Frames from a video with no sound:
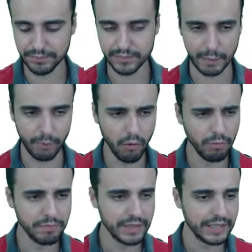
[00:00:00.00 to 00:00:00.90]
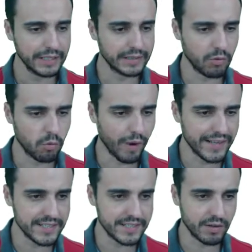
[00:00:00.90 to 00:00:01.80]
Tá bom? Então,
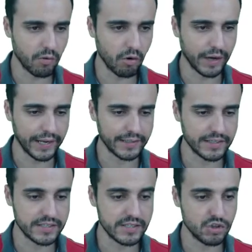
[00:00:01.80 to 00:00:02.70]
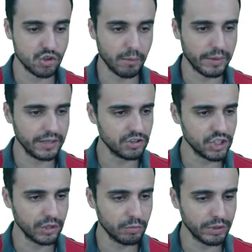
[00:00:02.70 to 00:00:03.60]
quais estão corretas? Somente
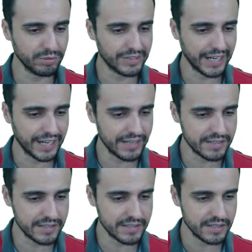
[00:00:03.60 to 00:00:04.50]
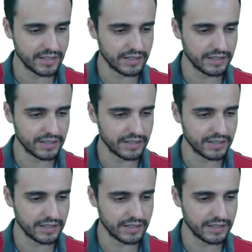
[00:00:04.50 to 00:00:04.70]
a número 3.